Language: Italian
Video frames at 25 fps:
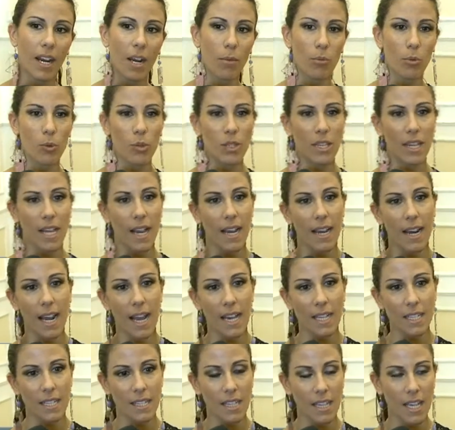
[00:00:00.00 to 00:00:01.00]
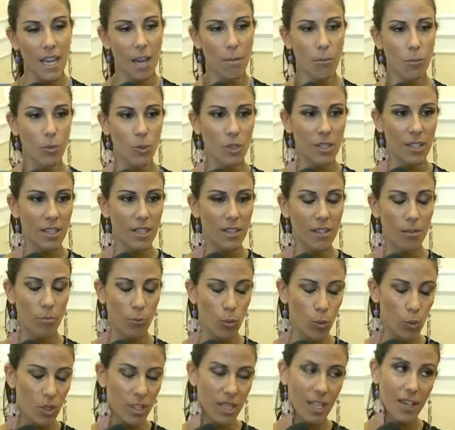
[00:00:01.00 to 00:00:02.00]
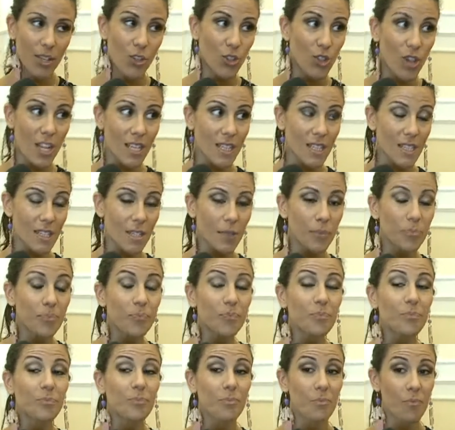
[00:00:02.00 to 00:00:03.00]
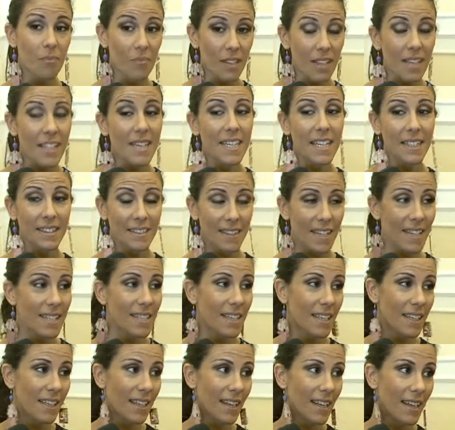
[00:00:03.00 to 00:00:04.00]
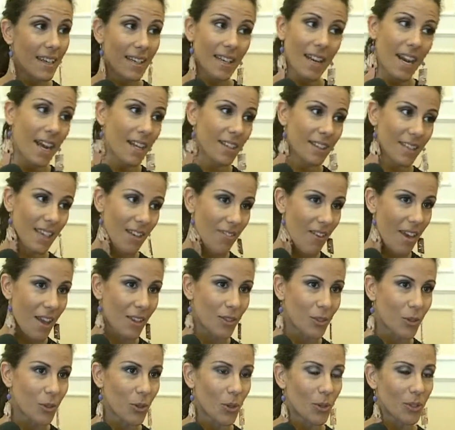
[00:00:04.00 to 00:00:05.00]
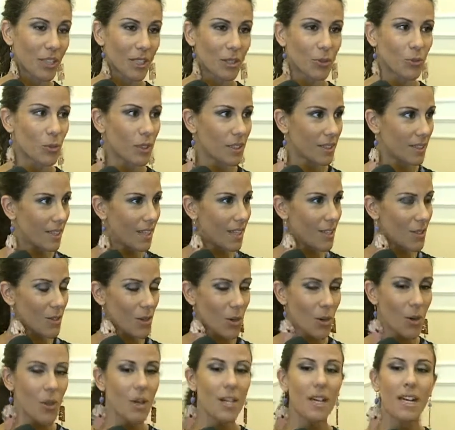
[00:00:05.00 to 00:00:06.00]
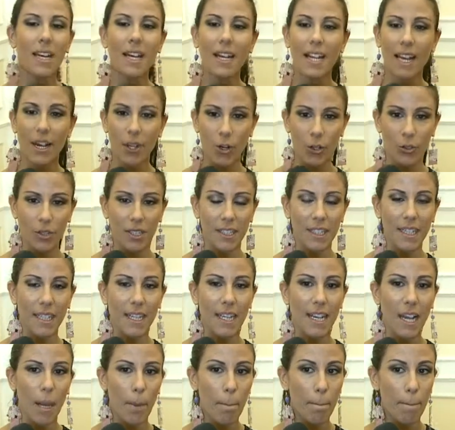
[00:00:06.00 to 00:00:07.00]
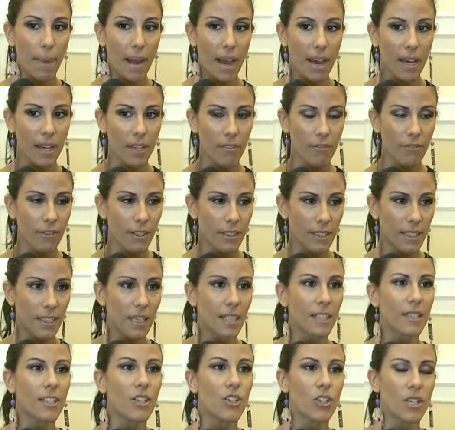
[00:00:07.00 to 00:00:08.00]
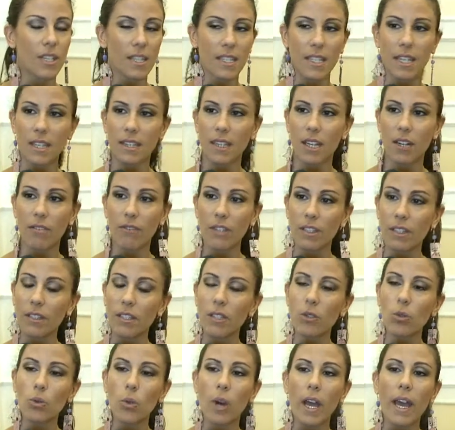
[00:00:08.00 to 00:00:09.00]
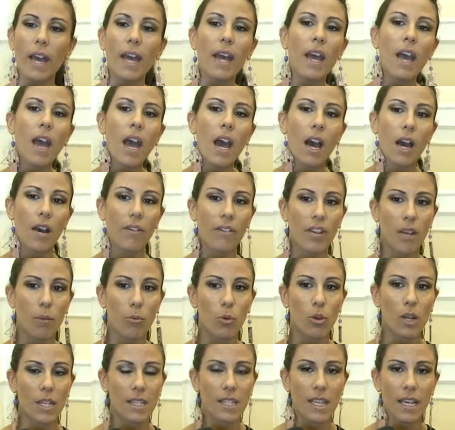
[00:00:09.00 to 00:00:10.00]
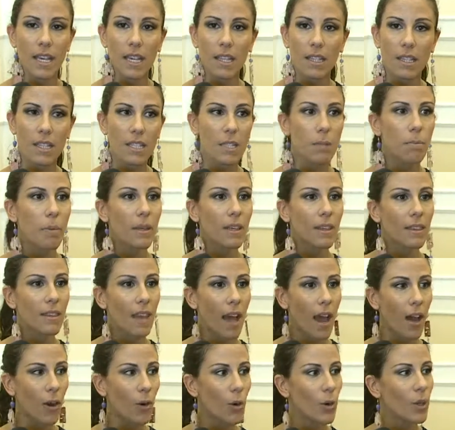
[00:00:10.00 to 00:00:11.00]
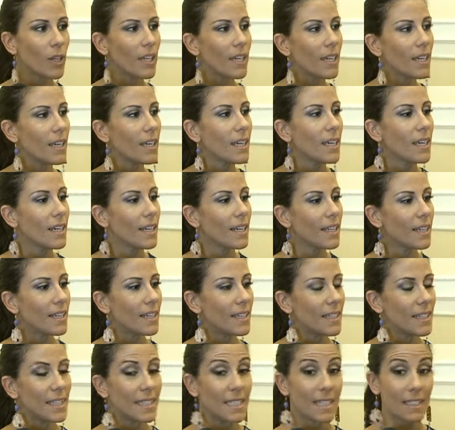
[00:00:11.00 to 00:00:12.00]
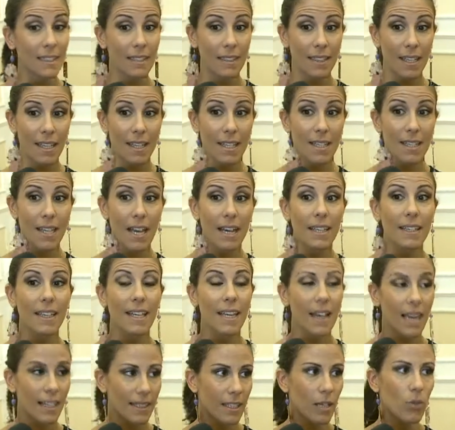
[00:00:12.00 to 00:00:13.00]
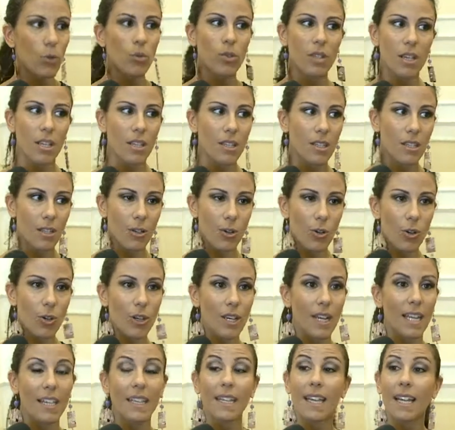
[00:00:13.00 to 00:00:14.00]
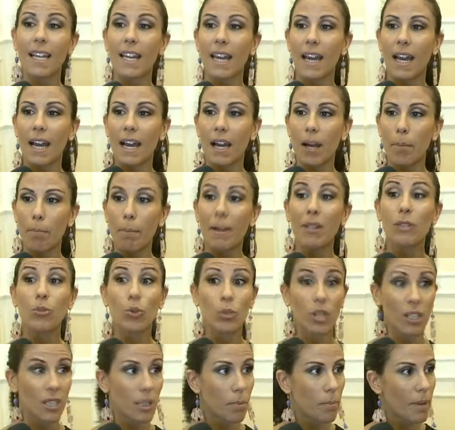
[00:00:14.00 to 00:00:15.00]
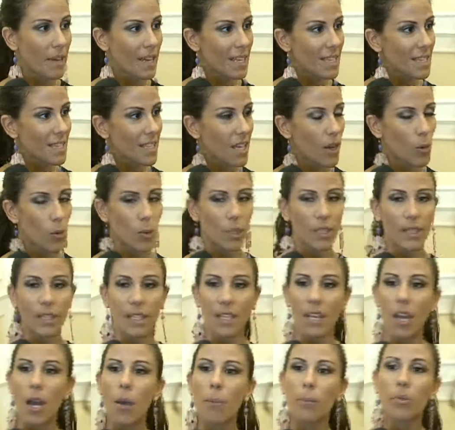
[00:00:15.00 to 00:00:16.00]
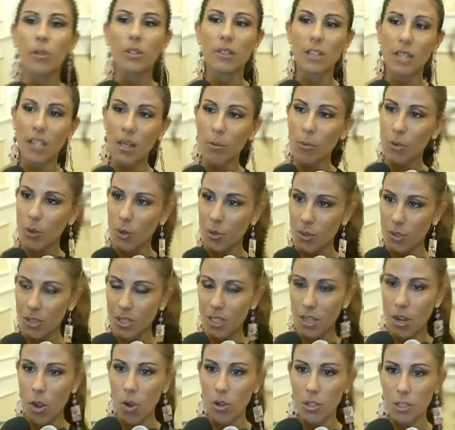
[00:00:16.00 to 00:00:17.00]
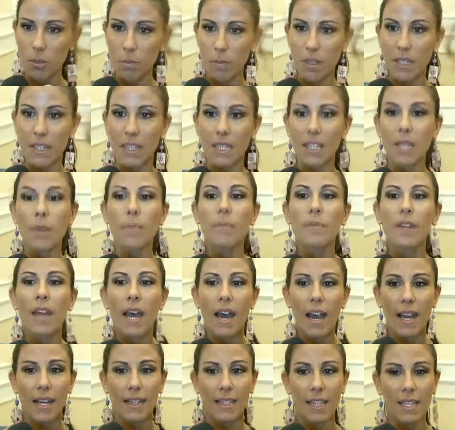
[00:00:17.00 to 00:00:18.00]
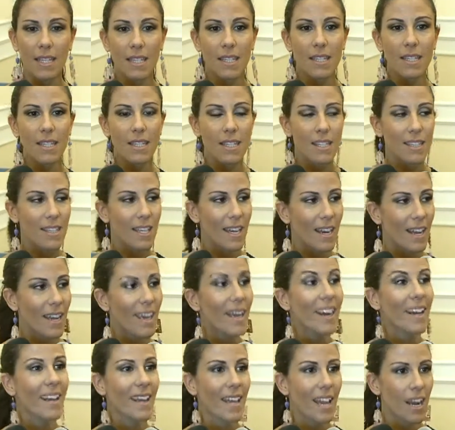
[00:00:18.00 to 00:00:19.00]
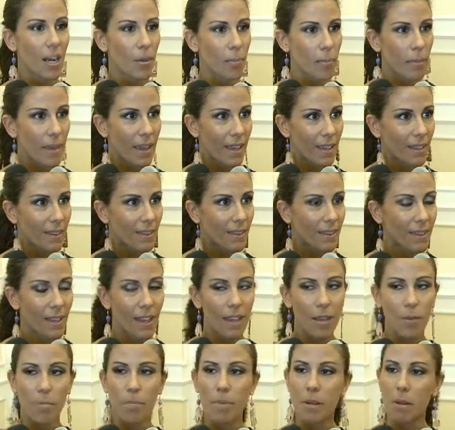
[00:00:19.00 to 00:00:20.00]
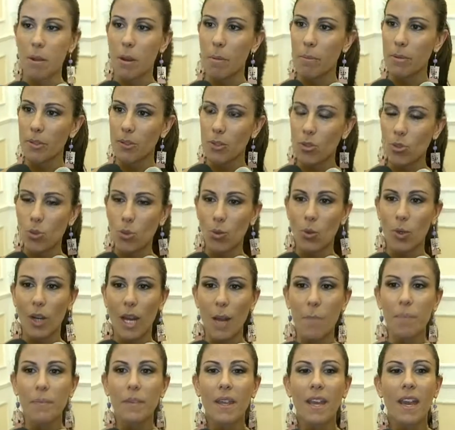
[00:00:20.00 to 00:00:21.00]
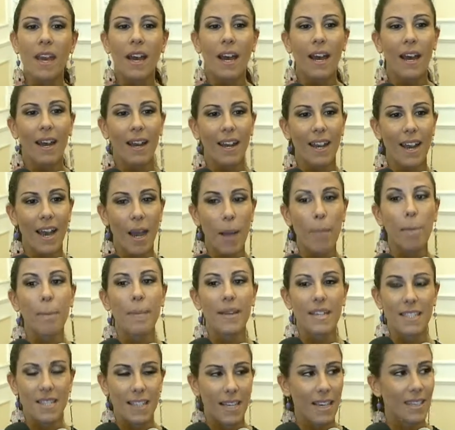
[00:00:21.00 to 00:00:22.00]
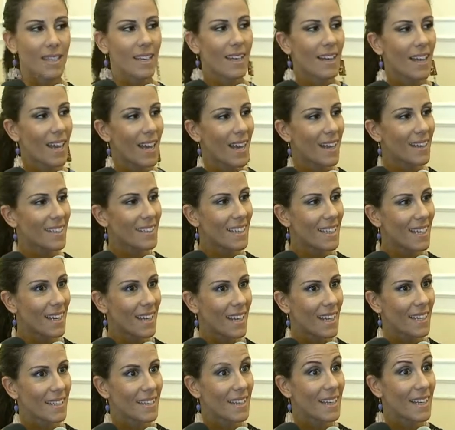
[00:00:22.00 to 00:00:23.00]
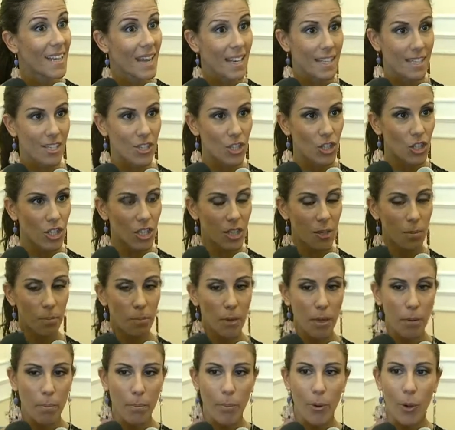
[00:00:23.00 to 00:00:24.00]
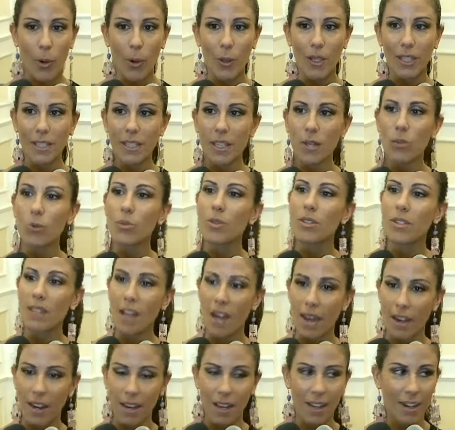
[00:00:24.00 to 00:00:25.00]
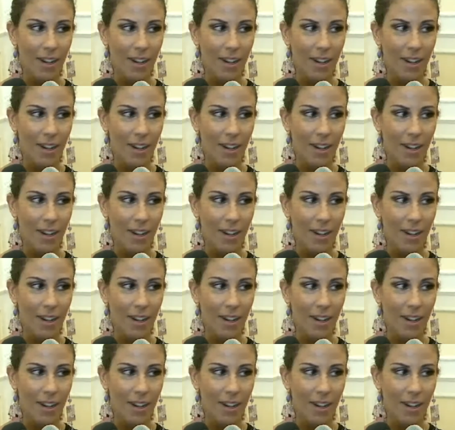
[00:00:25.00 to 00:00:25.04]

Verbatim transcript: alla musica classica, musica jazz in attesa del grande evento, tanto atteso, la notte delle lampare, infatti dal 17 al 22 avremo una serie di spettacoli eh, in attesa della degustazione, della battuta di pesca, quindi porteremo i nostri ospiti ad assistere realmente in prima persona alla pesca della, delle, delle, alici per poi degustare